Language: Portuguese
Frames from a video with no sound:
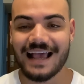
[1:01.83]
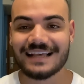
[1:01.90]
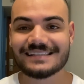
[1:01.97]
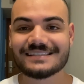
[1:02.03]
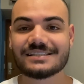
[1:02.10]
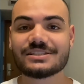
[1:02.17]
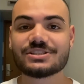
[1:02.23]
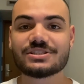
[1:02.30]

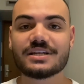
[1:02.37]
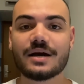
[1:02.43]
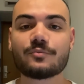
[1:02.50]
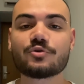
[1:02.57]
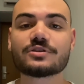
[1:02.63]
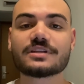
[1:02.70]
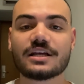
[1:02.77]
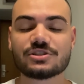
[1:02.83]
se tinha
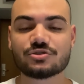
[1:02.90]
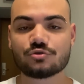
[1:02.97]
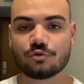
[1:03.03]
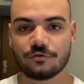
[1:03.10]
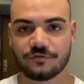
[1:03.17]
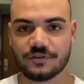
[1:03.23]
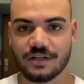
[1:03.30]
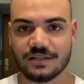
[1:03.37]
muitas
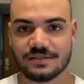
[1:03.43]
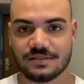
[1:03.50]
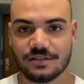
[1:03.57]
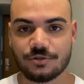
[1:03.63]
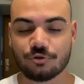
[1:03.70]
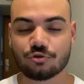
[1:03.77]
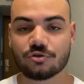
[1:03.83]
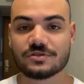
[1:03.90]
dúvidas
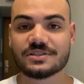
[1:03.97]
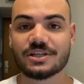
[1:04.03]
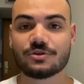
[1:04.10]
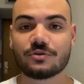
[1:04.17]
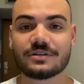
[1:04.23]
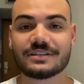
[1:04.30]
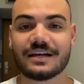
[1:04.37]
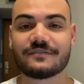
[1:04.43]
e o
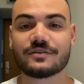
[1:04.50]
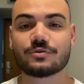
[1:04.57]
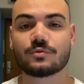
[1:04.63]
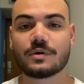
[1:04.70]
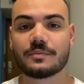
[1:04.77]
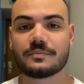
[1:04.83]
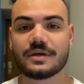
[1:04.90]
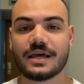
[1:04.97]
torcedor estava num
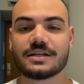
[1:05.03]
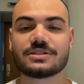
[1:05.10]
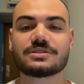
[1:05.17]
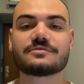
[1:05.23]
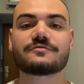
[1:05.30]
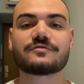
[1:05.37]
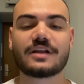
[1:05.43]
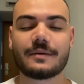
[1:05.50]

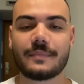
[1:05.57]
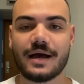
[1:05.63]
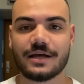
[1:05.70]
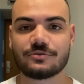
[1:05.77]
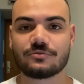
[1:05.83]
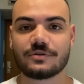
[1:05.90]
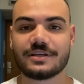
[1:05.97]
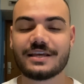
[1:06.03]
ambiente
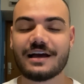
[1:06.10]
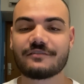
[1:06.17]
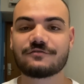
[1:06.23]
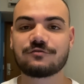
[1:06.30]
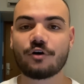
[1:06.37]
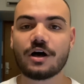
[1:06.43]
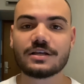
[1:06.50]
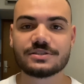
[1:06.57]
inflamado. E a
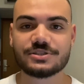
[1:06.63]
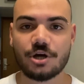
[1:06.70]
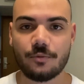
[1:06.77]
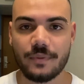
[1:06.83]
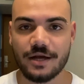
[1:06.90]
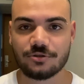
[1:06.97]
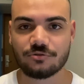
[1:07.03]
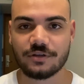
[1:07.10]
voz de
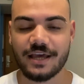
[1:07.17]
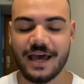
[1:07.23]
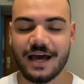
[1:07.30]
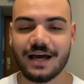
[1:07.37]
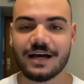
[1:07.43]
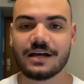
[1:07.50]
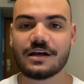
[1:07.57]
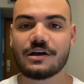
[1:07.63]
Alberto
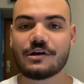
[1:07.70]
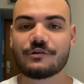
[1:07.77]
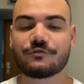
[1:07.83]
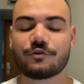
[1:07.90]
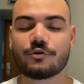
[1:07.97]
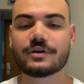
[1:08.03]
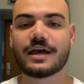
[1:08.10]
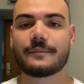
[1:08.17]
Guerra
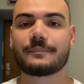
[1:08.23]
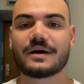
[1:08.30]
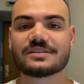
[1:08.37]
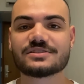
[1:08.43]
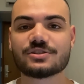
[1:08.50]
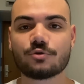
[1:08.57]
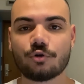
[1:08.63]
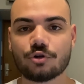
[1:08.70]
foi o que
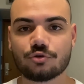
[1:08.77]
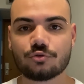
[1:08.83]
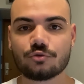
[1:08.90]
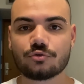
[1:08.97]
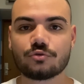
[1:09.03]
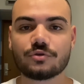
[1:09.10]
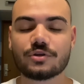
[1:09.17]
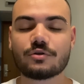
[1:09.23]
apazigou
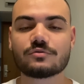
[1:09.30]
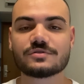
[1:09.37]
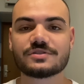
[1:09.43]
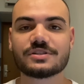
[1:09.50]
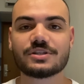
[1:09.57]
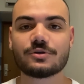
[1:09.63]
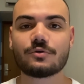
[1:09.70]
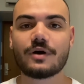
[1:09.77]
tudo e
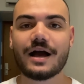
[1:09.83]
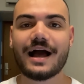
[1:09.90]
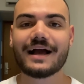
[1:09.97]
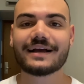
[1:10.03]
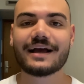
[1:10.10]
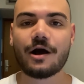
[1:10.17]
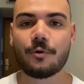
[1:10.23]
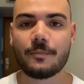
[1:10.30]
conseguiu
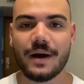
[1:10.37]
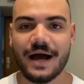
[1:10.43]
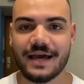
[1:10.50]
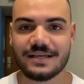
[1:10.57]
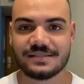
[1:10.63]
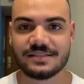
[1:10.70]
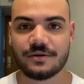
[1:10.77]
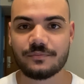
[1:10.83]
acalmar
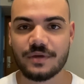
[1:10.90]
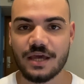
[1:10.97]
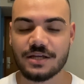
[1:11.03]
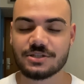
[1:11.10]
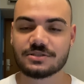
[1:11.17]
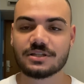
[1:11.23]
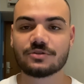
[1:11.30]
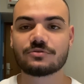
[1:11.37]
esse
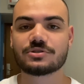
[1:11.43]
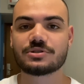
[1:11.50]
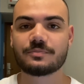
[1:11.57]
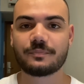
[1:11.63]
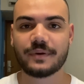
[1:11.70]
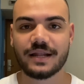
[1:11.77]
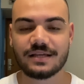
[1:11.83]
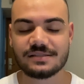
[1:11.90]
ambiente, tanto de
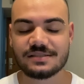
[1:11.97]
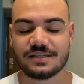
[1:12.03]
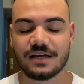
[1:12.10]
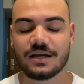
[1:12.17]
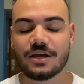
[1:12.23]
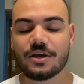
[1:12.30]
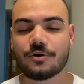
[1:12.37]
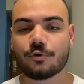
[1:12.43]

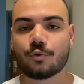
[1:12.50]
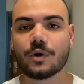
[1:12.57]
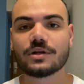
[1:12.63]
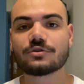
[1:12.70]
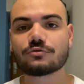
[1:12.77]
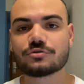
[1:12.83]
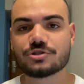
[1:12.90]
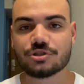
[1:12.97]
imprensa
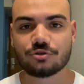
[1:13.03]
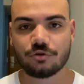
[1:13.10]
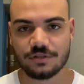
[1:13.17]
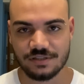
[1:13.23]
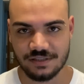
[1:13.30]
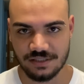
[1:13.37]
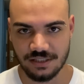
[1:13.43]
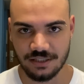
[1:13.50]
quanto de
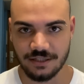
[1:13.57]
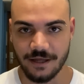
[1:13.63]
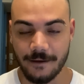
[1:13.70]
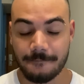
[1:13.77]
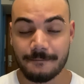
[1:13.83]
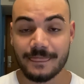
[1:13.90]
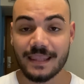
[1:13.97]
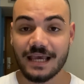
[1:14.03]
torcida.
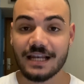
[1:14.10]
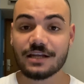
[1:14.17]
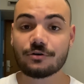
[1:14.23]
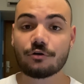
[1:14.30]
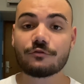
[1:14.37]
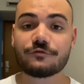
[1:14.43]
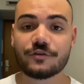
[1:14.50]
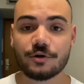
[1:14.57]
Ele
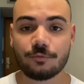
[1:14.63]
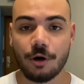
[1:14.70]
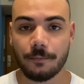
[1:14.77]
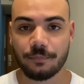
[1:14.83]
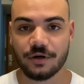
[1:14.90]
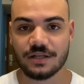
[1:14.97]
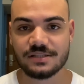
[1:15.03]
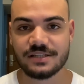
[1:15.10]
confirmou,
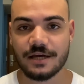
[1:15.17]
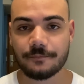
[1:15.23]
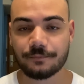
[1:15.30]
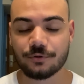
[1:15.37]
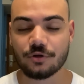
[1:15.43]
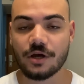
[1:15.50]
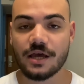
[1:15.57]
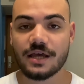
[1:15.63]
por
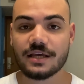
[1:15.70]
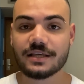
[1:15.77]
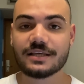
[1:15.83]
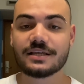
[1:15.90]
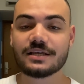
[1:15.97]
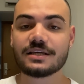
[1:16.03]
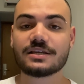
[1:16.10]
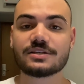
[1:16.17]
exemplo,
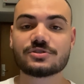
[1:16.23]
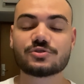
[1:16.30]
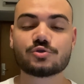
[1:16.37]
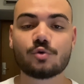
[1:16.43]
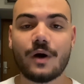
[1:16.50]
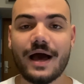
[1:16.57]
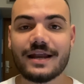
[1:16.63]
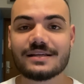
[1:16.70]
que
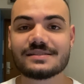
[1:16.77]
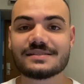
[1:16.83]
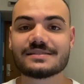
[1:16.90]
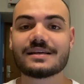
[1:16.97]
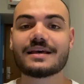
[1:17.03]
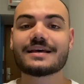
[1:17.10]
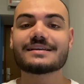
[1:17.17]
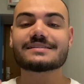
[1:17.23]

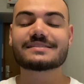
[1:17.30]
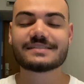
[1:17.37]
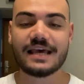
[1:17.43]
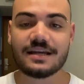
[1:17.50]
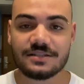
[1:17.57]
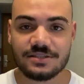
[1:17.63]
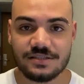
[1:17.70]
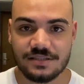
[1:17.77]
Soares
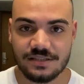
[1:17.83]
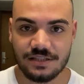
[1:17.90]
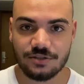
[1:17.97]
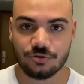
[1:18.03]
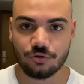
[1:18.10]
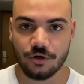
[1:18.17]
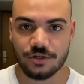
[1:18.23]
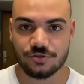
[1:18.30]
sente
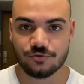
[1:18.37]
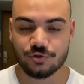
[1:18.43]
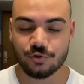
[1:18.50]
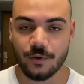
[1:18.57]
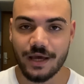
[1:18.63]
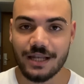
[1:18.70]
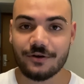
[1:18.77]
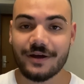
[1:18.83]
sim dores no
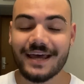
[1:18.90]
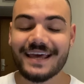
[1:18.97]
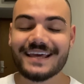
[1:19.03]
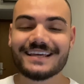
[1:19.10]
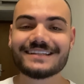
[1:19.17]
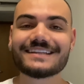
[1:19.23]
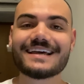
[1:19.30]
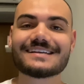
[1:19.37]
joelho
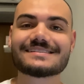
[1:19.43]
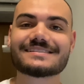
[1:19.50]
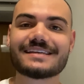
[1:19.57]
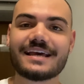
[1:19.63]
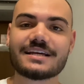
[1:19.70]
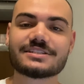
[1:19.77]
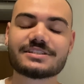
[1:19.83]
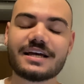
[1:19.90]
e
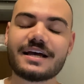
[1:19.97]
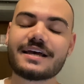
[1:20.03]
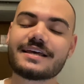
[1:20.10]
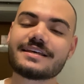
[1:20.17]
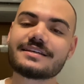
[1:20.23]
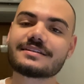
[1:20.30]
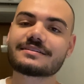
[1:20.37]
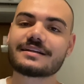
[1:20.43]
deseja
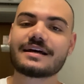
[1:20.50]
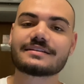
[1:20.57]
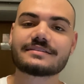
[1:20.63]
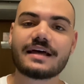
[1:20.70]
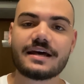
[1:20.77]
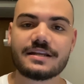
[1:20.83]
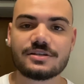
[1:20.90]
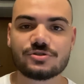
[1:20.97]
ir
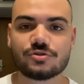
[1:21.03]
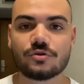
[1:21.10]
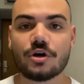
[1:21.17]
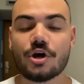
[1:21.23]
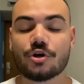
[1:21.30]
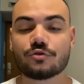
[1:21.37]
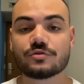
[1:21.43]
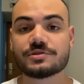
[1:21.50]
tratar isso
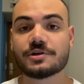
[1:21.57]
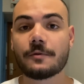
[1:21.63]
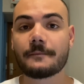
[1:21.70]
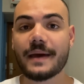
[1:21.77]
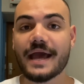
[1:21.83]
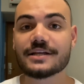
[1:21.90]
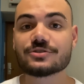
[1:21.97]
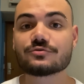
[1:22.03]
no seu
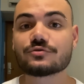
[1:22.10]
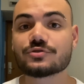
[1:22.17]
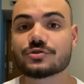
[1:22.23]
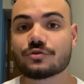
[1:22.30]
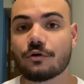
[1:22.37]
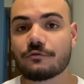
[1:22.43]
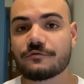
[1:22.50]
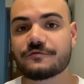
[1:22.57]
médico de
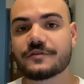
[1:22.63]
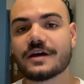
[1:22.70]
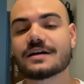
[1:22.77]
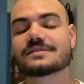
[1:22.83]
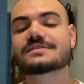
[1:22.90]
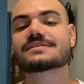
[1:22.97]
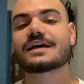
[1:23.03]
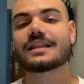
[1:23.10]

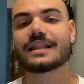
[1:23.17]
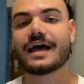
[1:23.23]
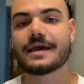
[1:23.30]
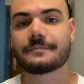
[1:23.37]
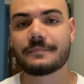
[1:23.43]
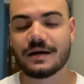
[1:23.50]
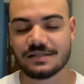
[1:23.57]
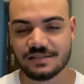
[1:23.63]
confiança lá
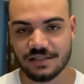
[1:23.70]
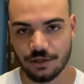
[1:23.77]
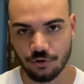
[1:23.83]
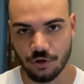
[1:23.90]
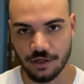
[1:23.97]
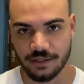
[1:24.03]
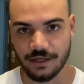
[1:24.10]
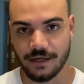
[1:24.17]
em
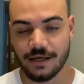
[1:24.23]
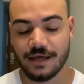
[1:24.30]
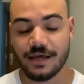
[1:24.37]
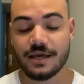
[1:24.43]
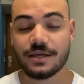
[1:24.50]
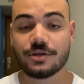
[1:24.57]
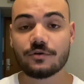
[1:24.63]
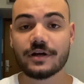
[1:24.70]
Barcelona.
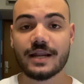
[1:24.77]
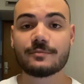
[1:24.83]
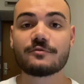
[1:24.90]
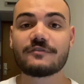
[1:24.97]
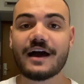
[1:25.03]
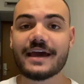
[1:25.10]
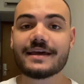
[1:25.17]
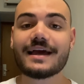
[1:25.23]
E o Grêmio
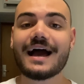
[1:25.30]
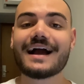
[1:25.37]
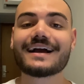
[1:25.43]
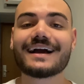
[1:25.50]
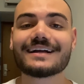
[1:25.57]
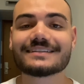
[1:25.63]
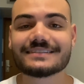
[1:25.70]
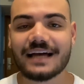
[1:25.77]
vai
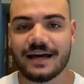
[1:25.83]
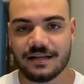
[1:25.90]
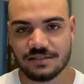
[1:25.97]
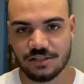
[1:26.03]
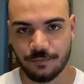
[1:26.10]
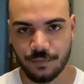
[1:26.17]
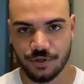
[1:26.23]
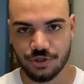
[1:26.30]
acatar
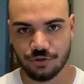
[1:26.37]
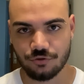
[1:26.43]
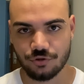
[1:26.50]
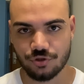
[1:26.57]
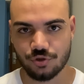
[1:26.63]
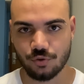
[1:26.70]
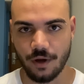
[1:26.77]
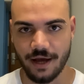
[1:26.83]
esse pedido
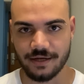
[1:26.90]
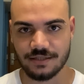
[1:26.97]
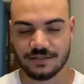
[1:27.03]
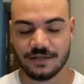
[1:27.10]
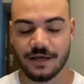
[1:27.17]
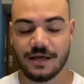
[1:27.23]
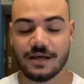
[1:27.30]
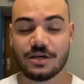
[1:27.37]
de Soares.
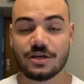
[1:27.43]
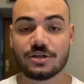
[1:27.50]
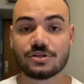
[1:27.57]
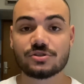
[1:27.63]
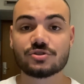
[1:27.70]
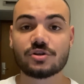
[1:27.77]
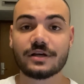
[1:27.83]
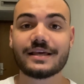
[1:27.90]

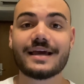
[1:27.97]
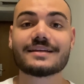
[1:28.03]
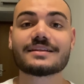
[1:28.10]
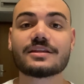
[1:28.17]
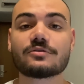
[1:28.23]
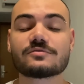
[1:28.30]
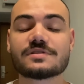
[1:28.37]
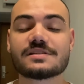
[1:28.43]
Só que
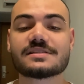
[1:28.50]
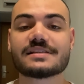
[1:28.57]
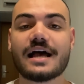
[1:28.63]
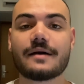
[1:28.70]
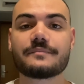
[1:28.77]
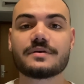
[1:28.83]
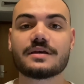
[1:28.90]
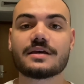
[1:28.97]
ainda não se
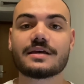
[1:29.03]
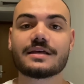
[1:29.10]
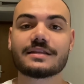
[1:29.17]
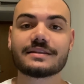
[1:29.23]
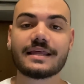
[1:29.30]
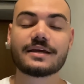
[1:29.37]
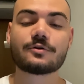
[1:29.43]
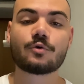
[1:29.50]
sabe
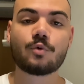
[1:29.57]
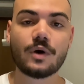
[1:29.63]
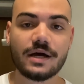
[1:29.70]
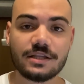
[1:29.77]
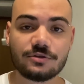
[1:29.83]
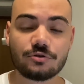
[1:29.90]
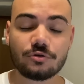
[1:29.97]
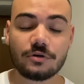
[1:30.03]
nem
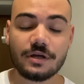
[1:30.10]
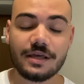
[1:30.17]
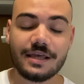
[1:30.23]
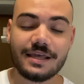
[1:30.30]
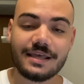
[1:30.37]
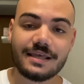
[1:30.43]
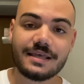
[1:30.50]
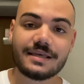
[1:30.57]
quando
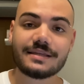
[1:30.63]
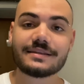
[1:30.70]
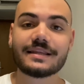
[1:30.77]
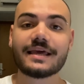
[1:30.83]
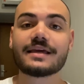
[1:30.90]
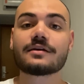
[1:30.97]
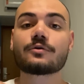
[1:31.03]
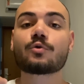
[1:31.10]
e
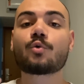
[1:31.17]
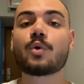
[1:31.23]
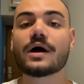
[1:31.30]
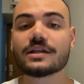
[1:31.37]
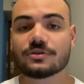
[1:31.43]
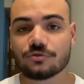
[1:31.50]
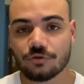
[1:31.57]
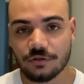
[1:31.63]
nem
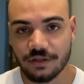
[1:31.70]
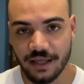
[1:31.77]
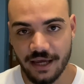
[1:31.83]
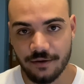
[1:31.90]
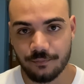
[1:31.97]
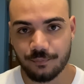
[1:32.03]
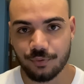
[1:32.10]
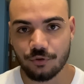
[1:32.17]
quanto
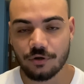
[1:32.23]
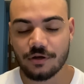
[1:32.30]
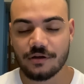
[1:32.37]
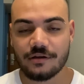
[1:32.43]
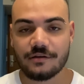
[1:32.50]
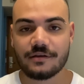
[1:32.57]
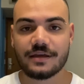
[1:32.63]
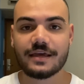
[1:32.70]
tempo
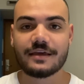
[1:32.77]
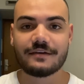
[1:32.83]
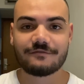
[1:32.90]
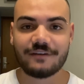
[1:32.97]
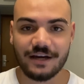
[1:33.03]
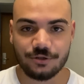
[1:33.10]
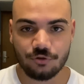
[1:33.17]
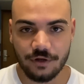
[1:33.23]

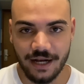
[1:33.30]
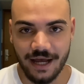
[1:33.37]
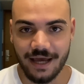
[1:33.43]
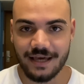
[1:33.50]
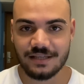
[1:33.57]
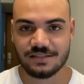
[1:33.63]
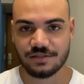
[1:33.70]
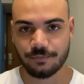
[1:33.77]
vai
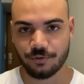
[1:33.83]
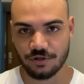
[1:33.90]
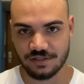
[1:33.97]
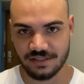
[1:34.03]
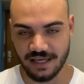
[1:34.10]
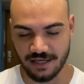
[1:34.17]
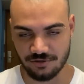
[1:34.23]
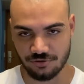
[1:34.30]
durar esse
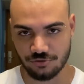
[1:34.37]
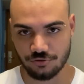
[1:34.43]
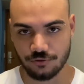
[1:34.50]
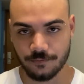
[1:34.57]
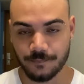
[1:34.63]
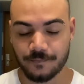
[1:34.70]
processo.